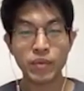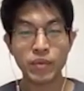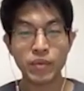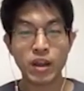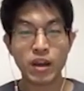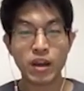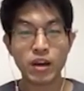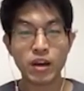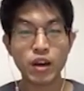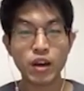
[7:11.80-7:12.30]

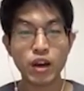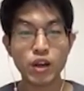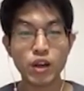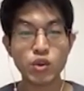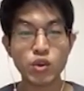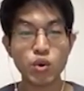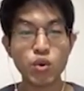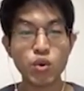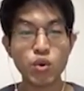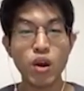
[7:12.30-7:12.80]

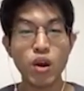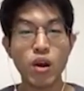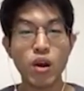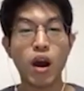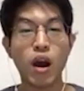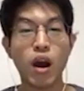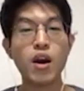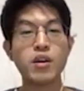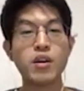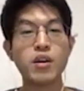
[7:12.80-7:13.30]
그래가지고 아
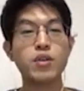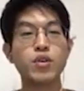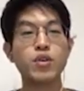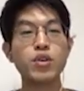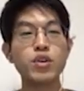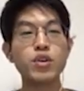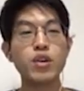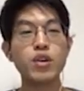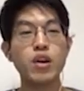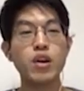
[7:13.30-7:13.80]
이거를
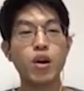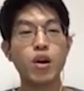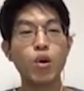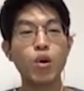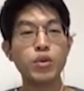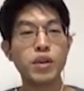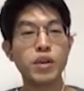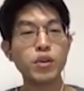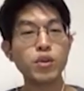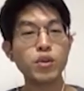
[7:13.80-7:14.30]

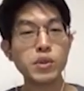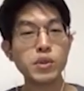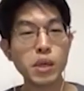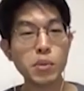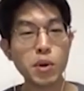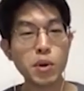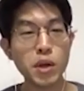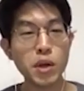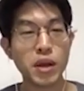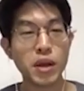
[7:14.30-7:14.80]
나도
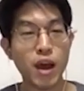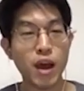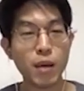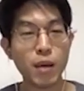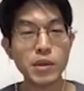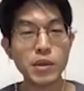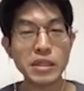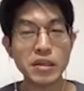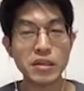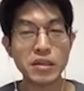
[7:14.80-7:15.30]
써볼래 하면서
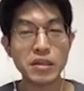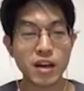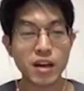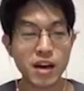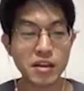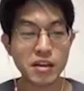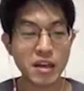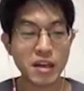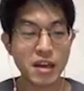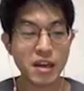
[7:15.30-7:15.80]
이제
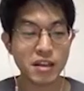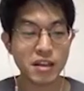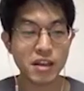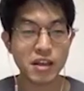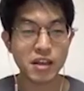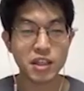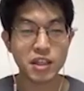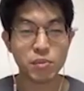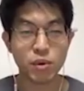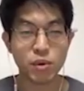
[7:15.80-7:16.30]
카르타한테 이제
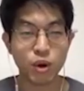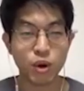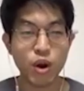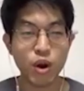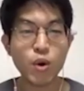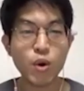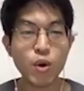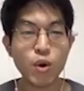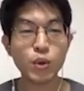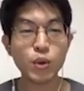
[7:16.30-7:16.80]

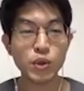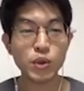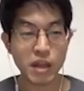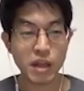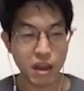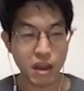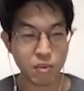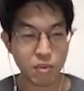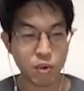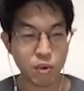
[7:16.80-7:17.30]
컨콜도
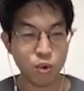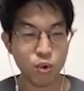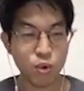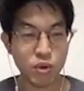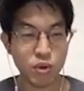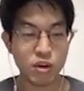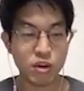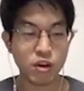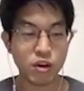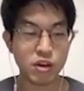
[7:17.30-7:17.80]
해보고
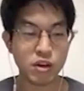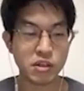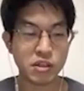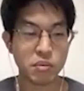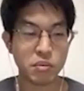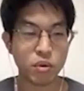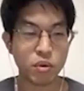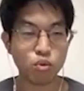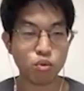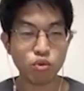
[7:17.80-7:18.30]
이거를 이제
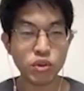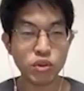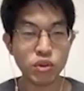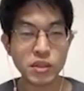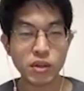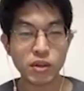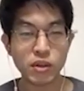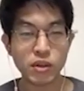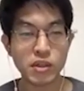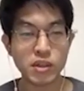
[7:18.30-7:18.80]
국내에서
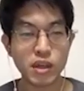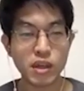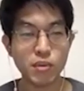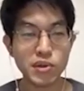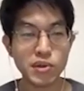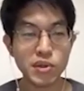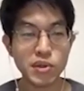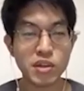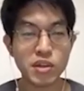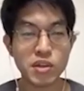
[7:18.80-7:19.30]
어떻게 써볼 수
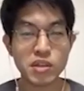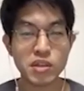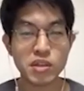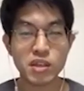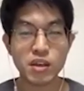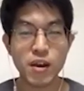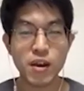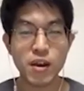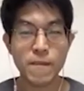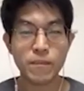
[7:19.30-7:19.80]
있는지
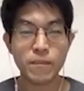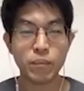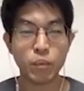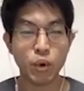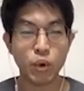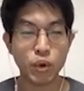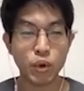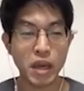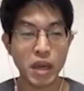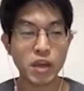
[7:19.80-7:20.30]

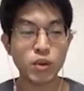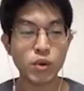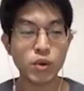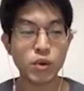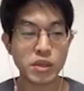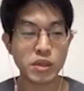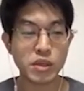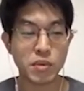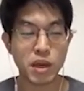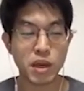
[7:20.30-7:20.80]
얘기도 이제
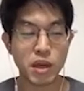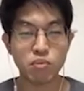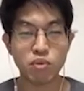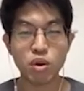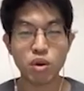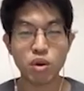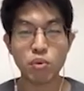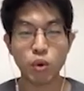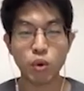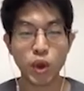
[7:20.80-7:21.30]
많이
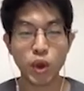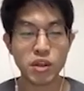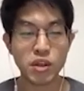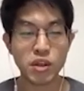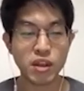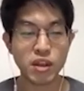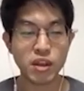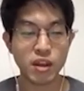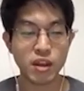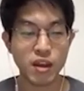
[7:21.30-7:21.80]
물어보고 했는데
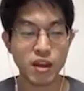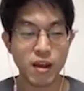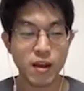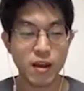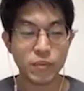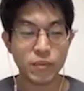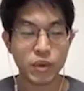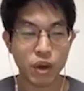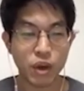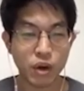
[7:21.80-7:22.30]

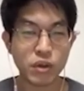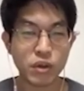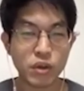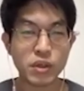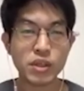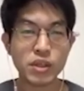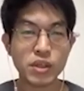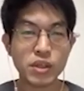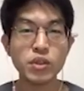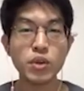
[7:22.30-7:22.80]

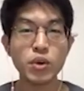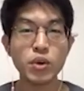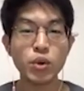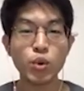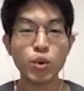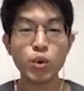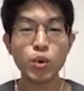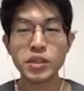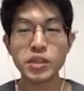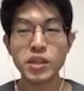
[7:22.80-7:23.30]
결정적으로
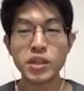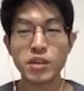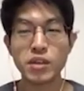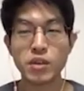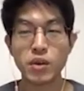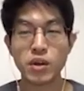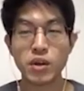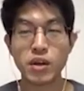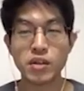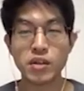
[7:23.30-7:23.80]
이제
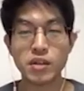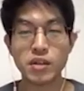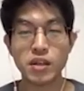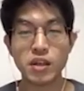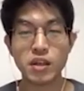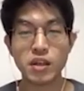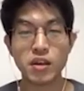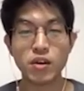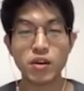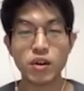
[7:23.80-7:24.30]
저희가 이제
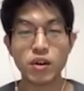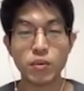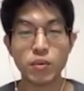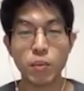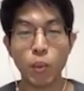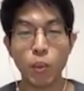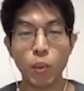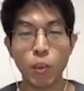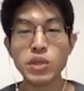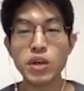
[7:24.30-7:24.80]
이거를 못
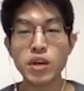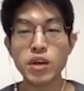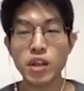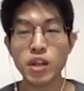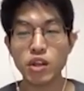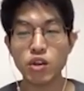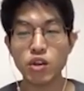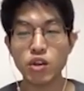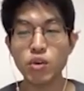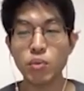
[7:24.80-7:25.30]
쓰게 된
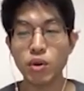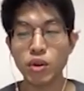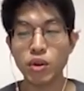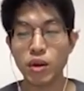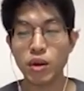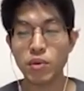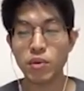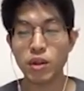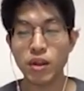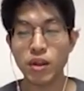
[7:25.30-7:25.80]
이유는
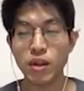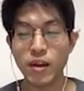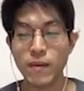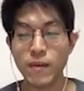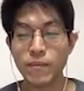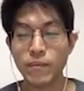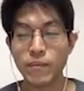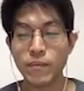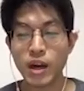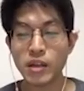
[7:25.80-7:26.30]
뭐냐면
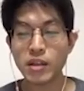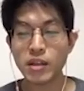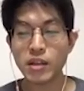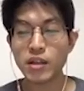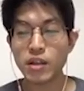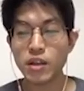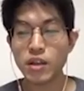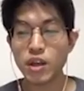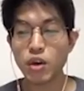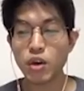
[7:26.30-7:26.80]
카르타 같은
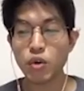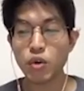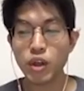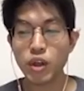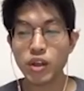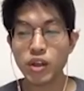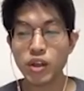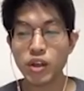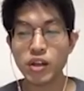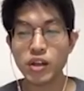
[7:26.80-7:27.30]

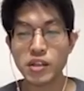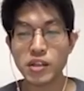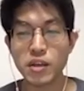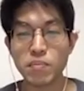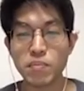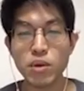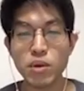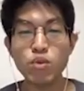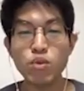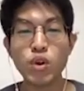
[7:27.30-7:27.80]
경우에는 이제
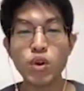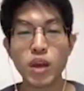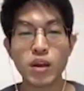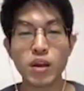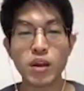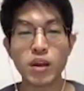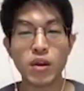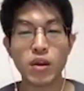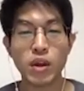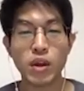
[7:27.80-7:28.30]
미국에
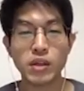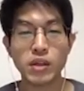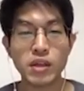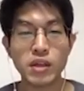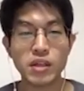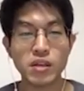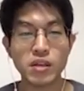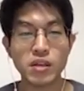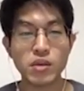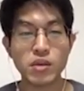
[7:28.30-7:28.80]
굉장히 이제
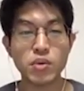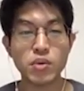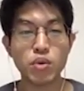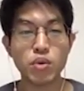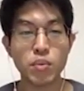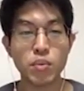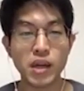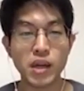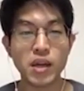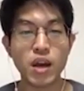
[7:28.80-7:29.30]
집중을
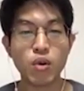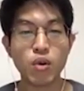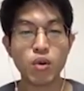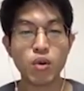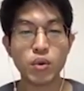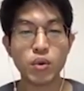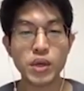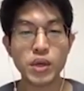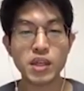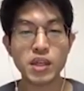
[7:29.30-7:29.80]
많이 하고 있는
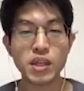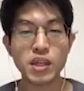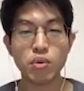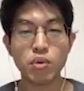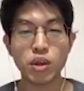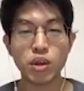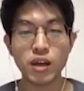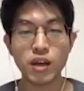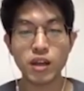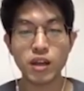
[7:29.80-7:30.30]
회사다
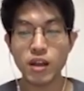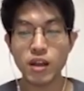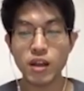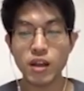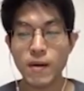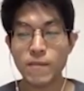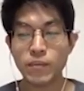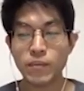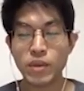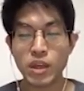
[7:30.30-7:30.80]
보니까
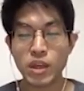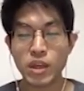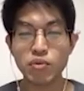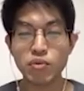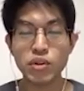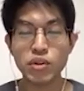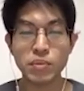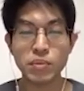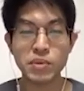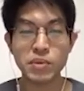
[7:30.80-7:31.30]
이분들
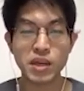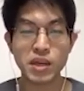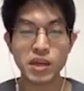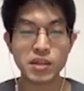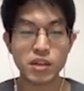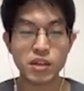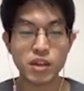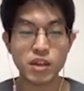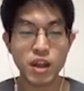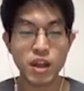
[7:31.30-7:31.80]
입장에서는
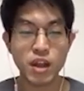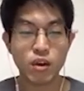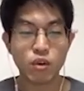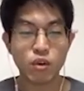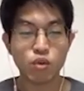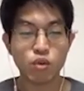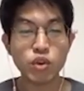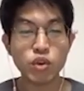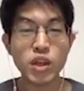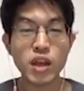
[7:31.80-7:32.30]

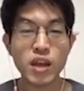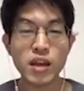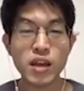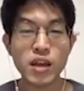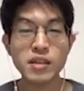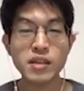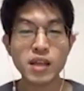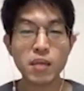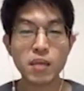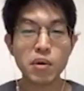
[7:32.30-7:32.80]
국내의
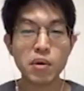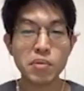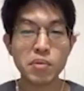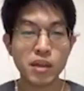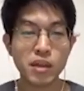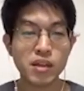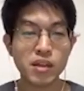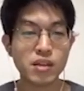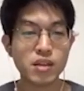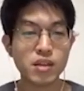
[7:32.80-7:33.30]
상법이라든지
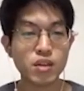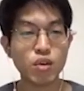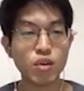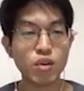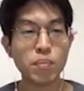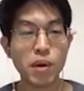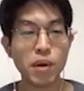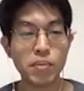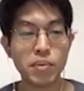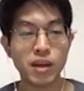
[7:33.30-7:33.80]

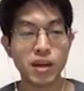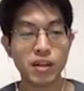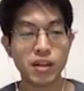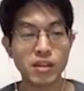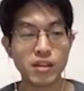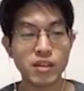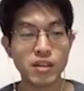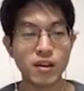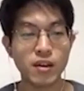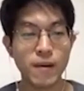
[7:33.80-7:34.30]
증권법이라든지
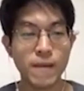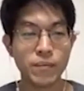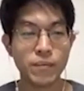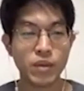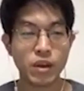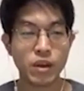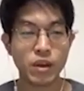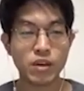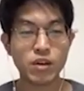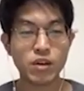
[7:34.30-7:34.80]

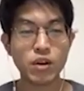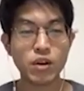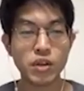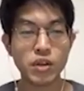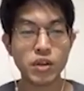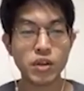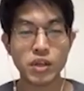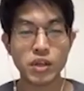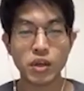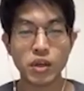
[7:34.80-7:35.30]
그런 것들이 이제
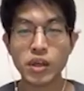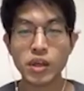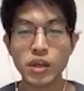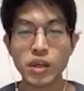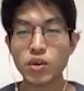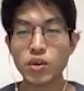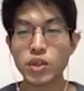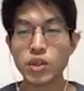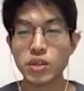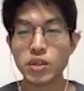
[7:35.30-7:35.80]
어떻게
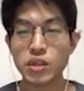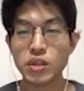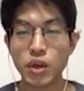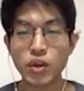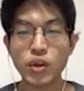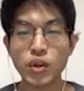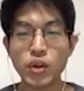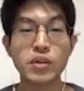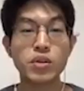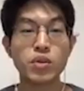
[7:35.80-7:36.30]
이루어지는지 전혀 알
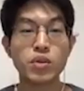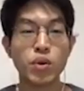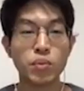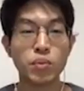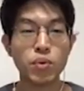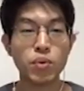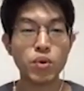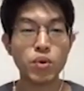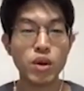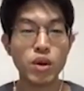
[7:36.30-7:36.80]
수도 없고
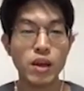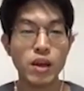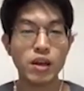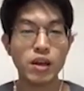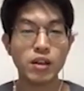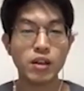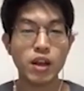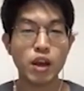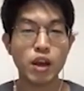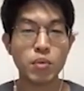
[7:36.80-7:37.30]
그
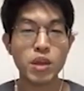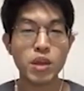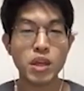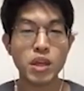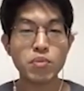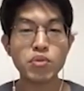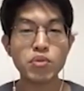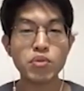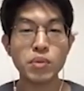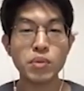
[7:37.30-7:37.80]
다음에
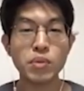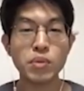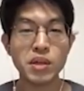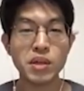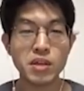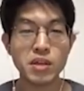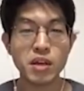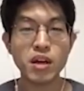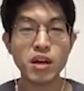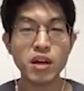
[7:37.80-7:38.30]
이분들 입장에서는
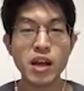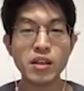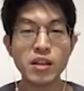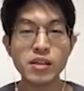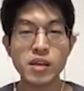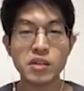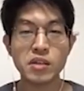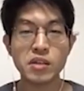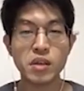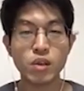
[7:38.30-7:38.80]
클라이언트
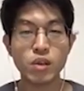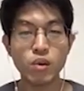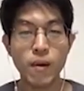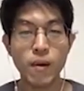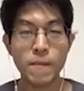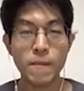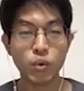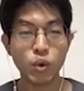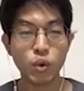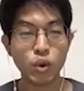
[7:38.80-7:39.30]
자체도
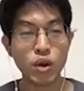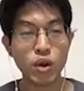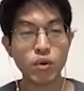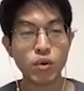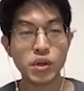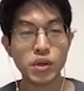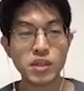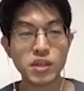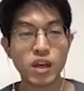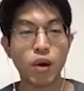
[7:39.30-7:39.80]
동양권에
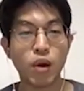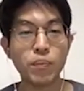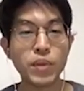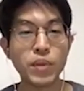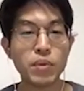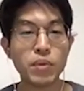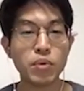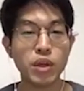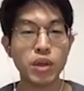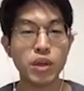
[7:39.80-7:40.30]
잘 없다
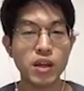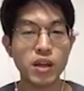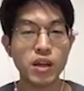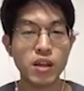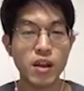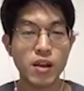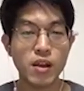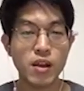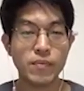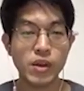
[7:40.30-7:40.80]
보니까
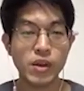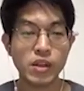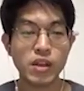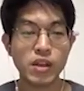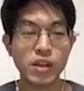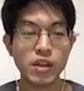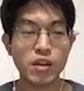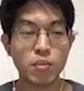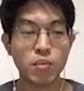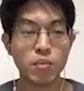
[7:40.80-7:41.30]
일단은
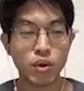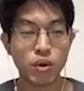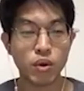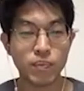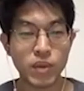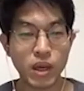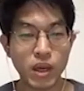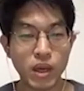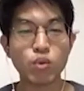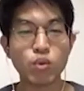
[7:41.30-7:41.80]

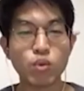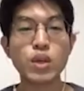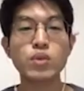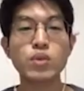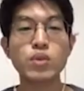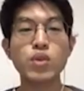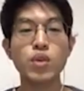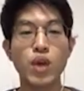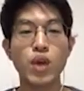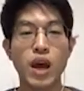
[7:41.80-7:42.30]
딱히 우선순위도
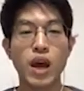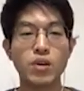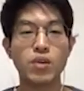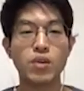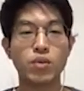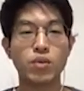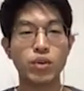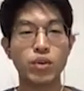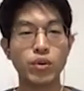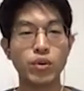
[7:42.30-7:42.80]

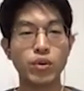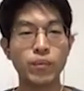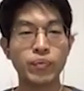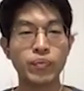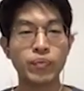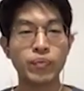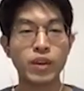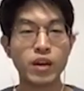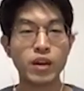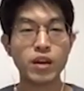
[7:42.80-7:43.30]
아니었고요.
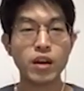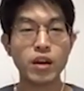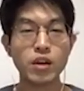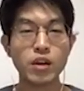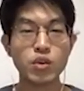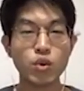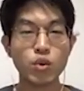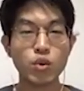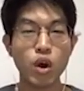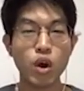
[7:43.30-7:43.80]
그래가지고